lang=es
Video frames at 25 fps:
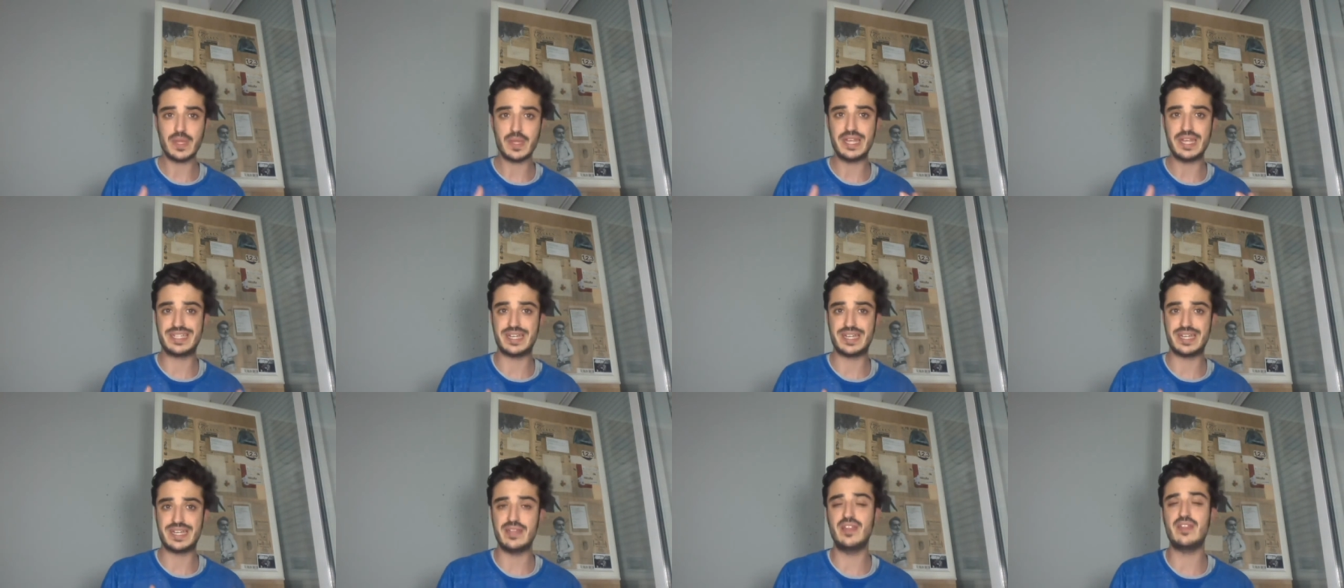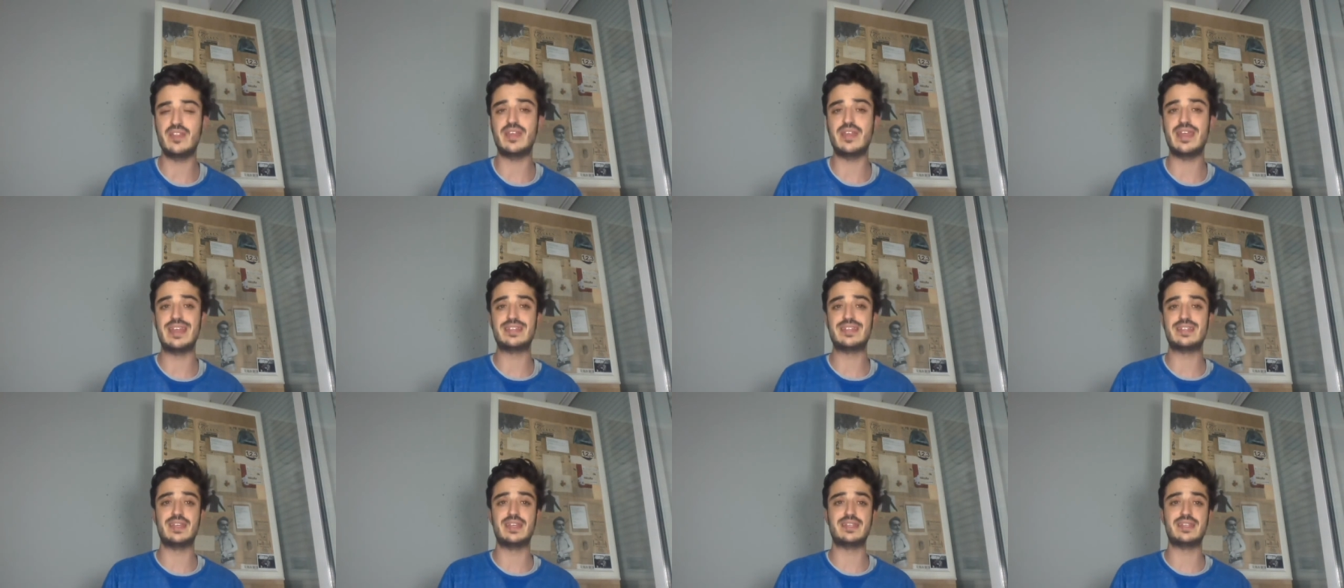
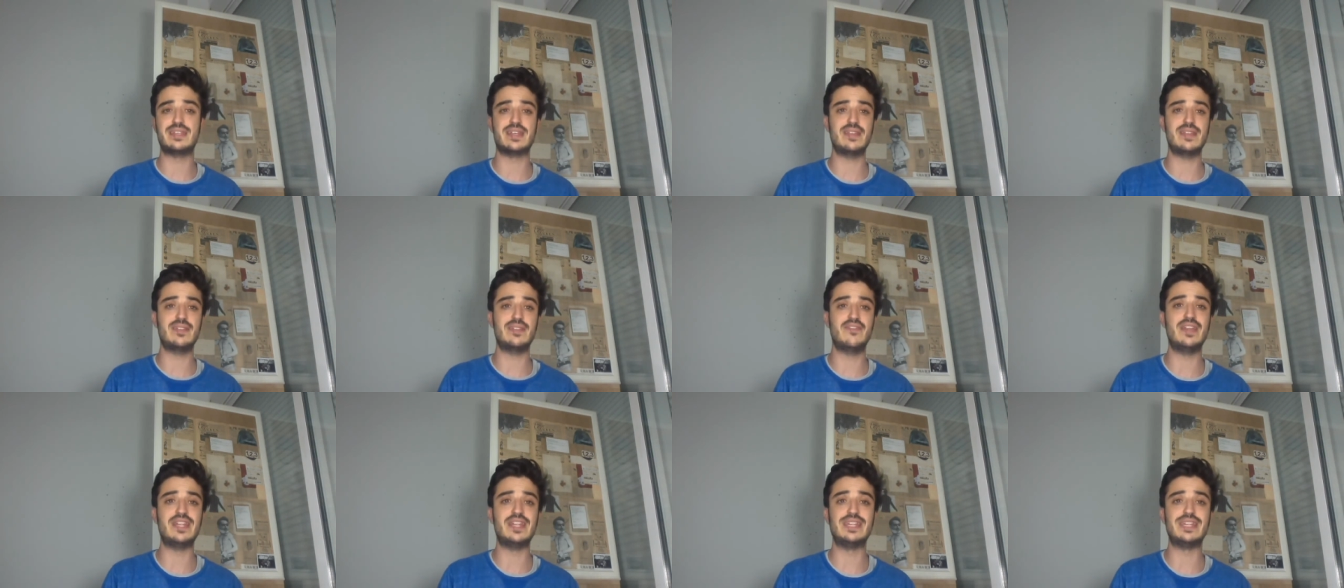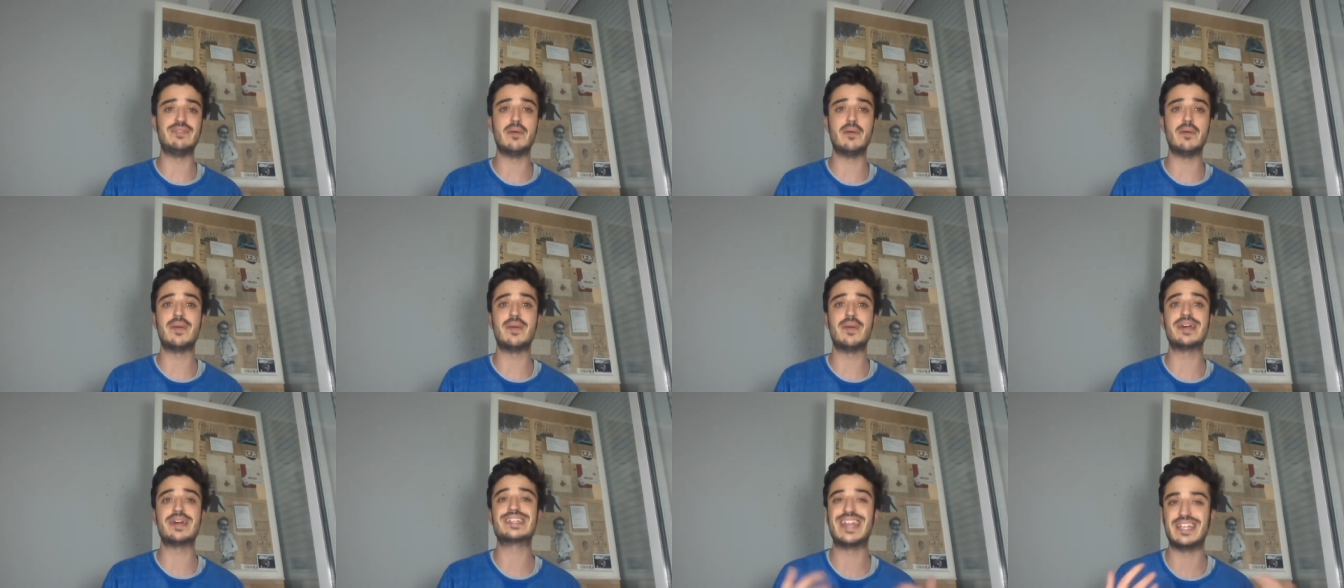eh, y ser, en, definitiva
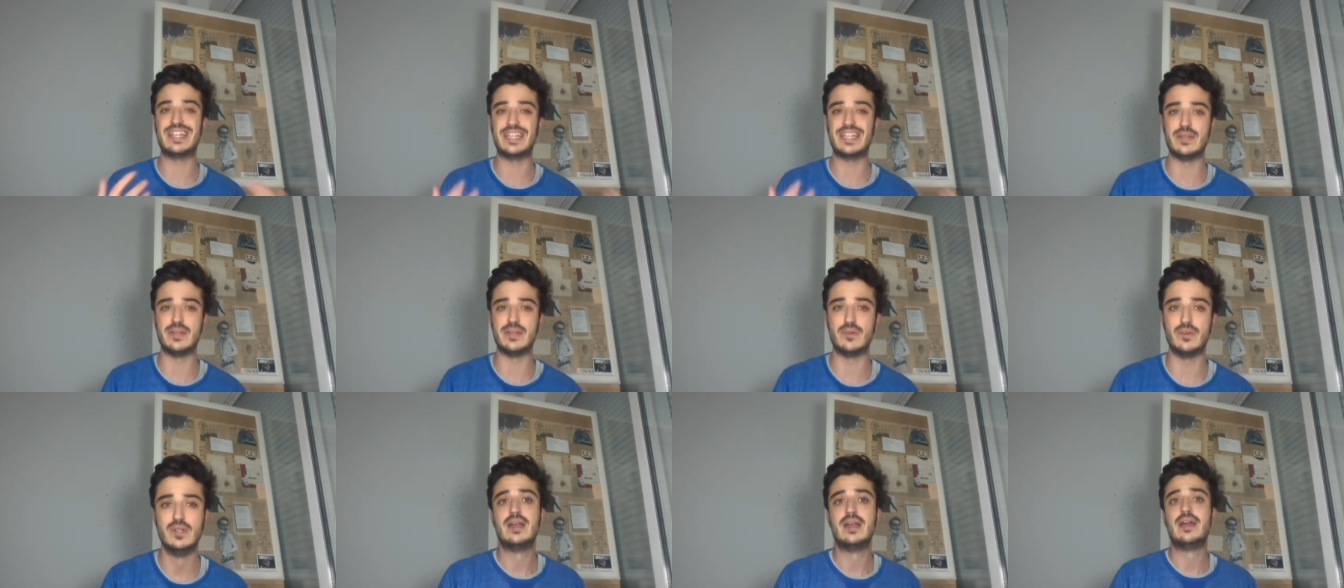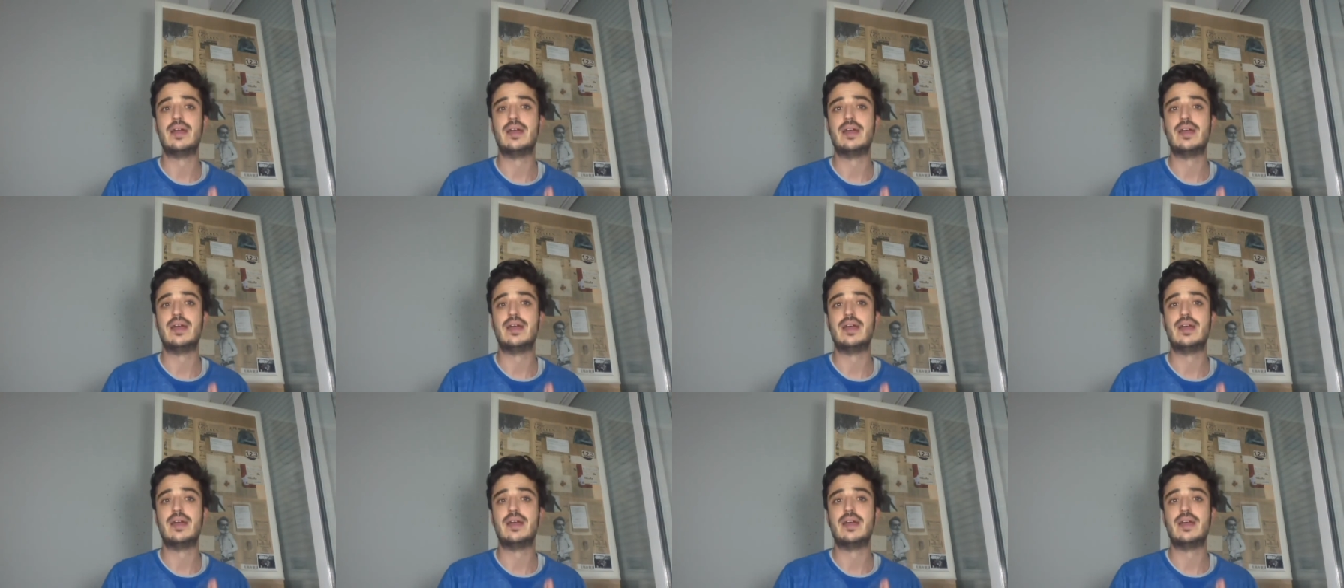más creativo.